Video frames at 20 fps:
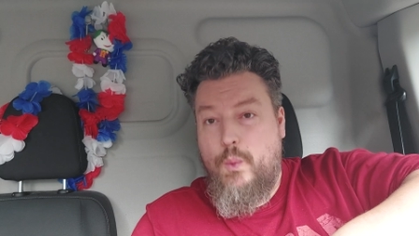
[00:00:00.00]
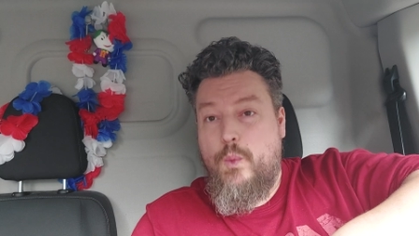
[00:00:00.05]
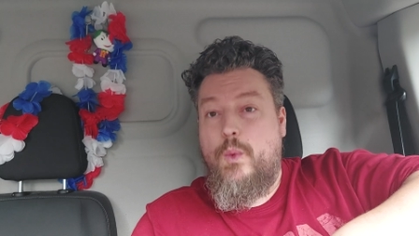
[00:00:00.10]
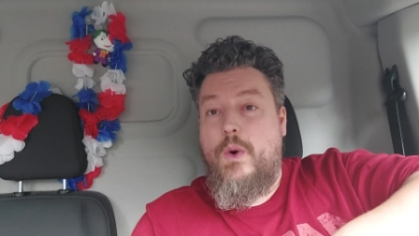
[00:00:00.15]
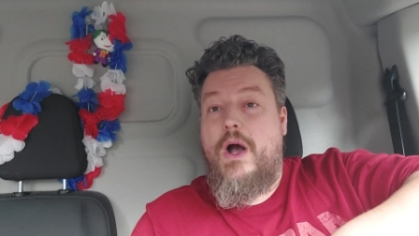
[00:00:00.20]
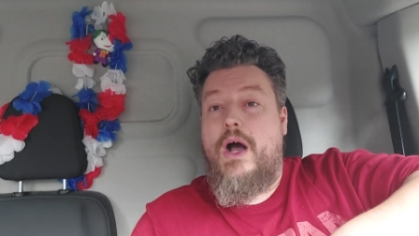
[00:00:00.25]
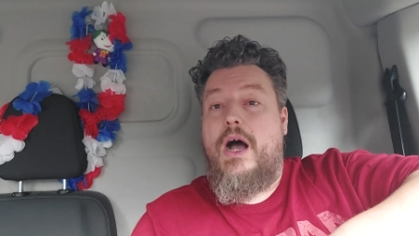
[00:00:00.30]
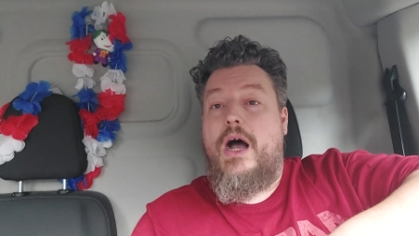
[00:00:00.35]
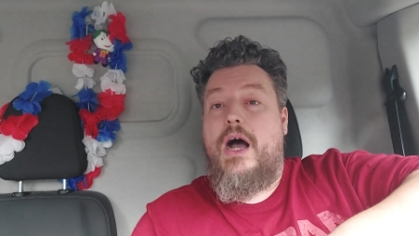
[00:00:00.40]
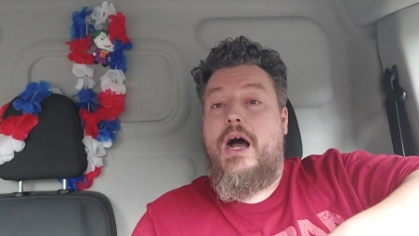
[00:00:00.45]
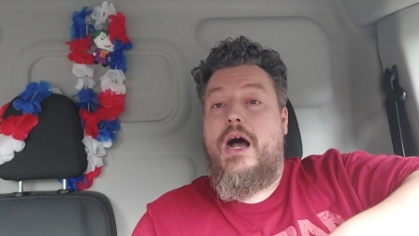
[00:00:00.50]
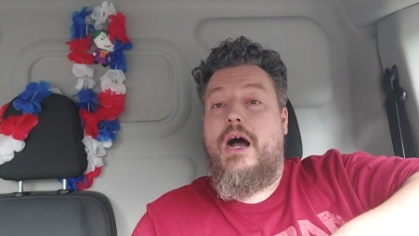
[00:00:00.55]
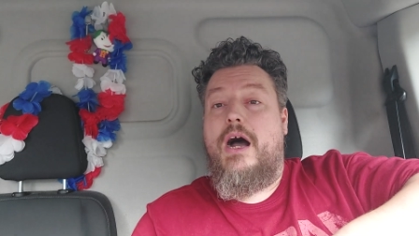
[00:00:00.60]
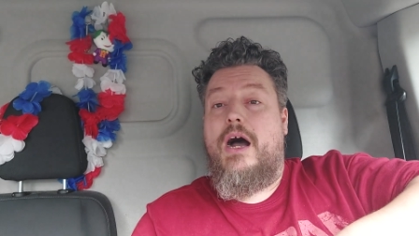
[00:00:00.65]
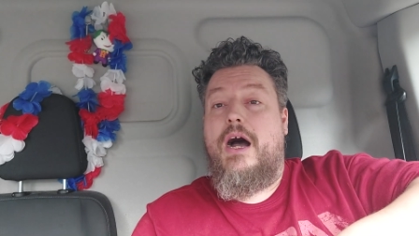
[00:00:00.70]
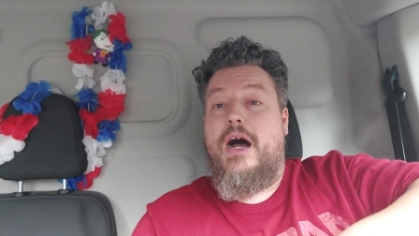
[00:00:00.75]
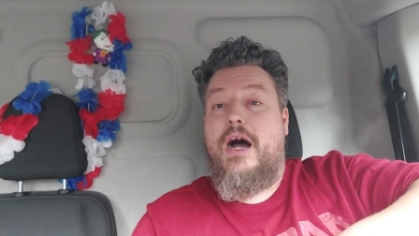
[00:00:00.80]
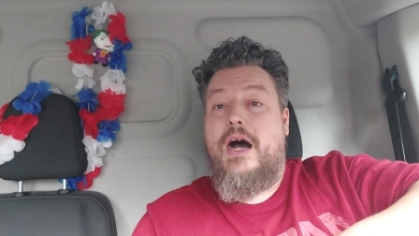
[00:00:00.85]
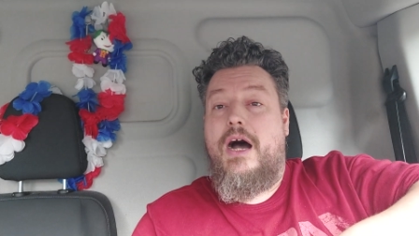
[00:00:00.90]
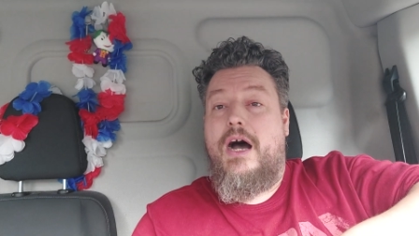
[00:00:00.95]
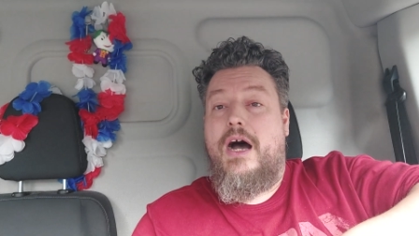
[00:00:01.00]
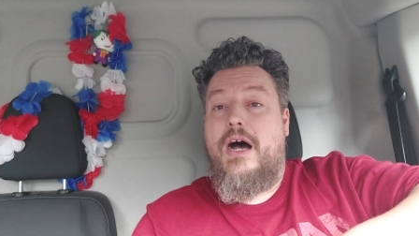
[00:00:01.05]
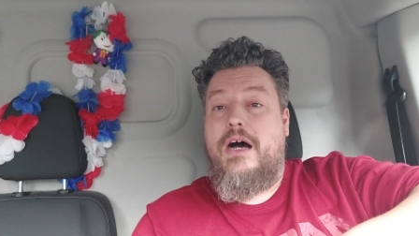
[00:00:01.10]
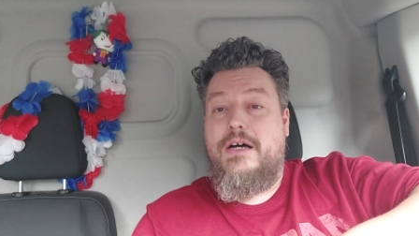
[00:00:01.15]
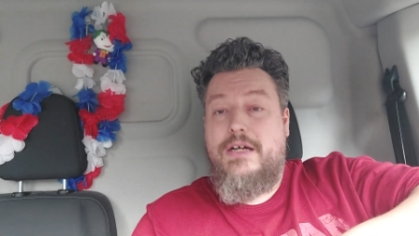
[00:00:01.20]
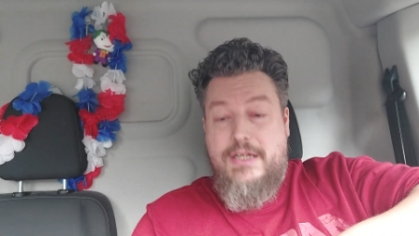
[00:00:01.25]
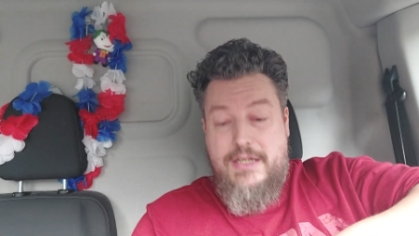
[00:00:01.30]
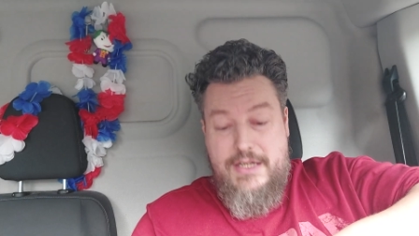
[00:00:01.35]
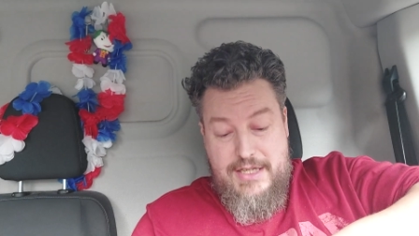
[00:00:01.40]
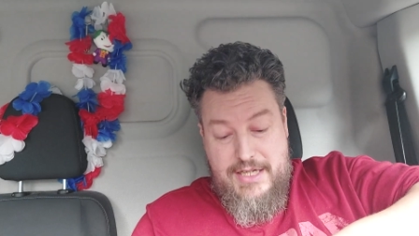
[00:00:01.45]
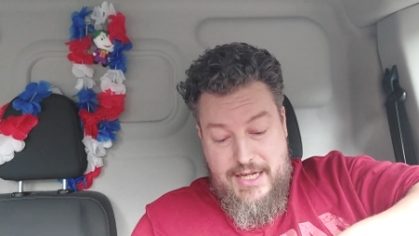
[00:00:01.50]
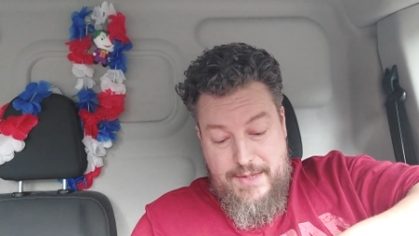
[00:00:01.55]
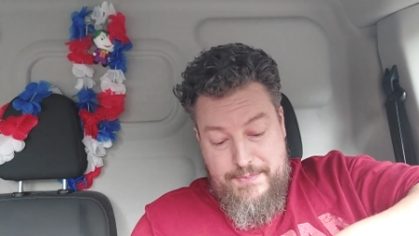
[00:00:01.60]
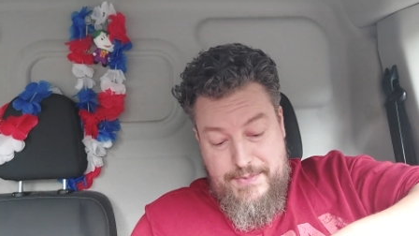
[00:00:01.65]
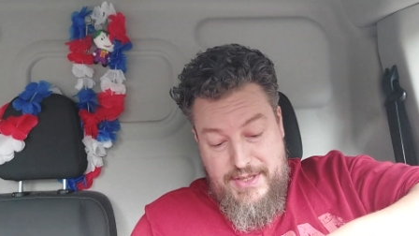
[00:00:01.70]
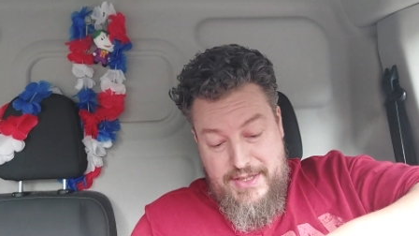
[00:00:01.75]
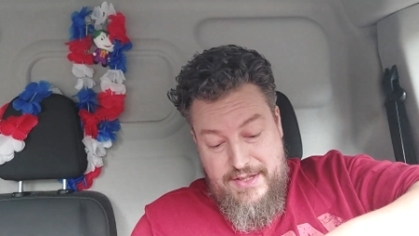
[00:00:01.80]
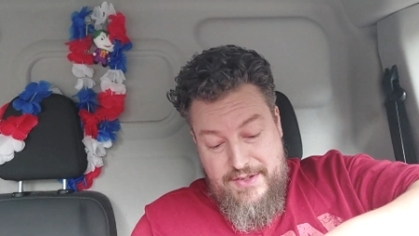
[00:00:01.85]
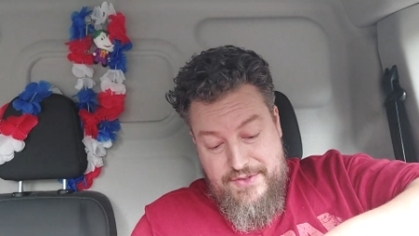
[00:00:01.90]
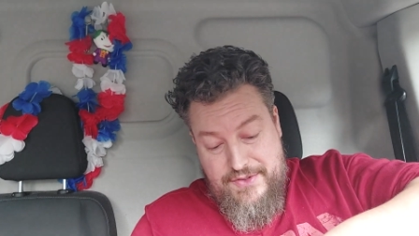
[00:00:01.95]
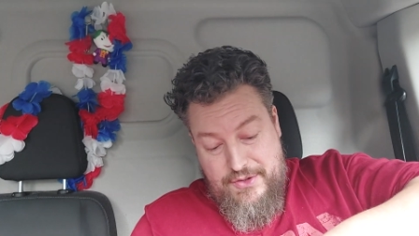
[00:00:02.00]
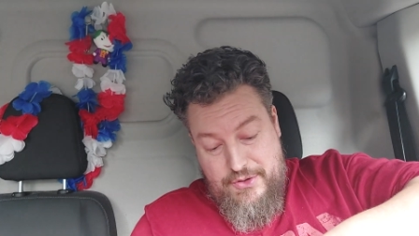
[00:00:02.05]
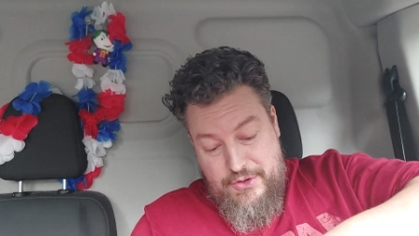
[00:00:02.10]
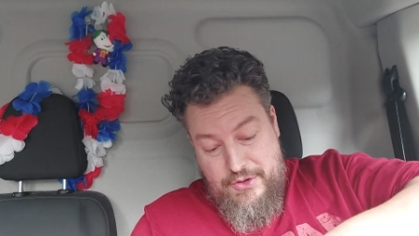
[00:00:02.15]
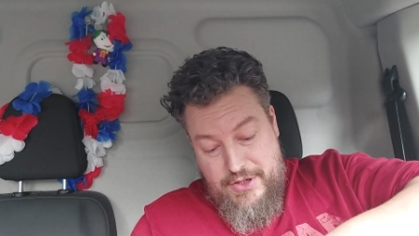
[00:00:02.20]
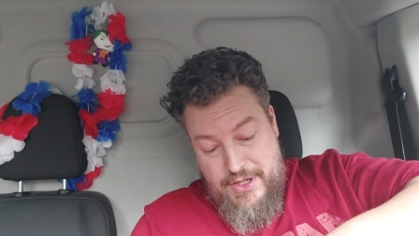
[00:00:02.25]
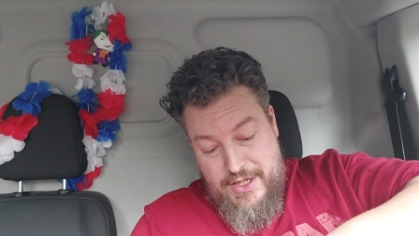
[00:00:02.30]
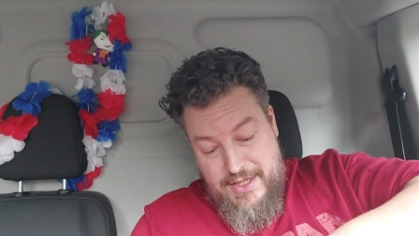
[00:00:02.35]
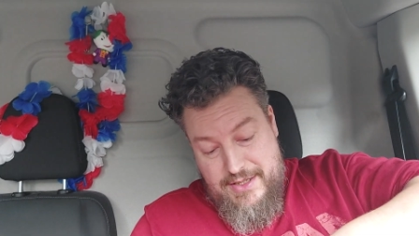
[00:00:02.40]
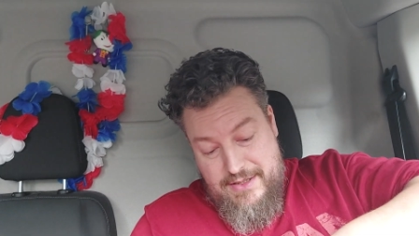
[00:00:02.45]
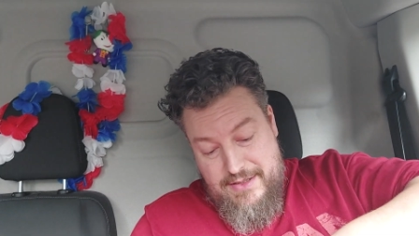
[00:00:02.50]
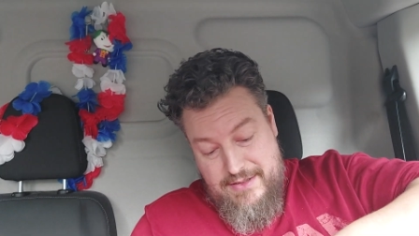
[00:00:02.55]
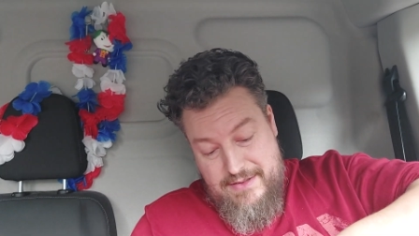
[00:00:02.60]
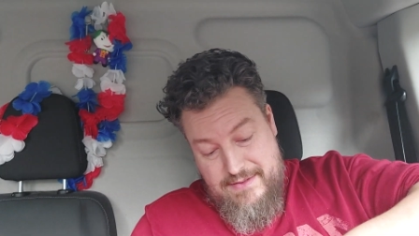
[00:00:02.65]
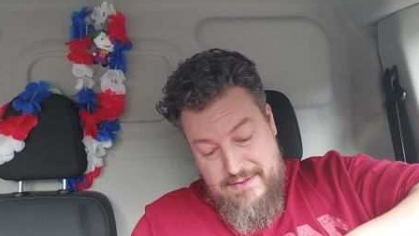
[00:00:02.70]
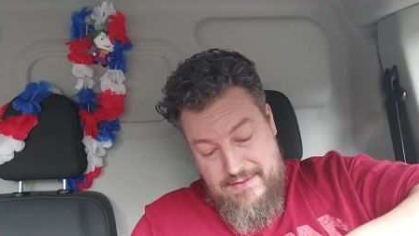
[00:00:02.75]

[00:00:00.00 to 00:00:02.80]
Wow, habt ihr das gehört?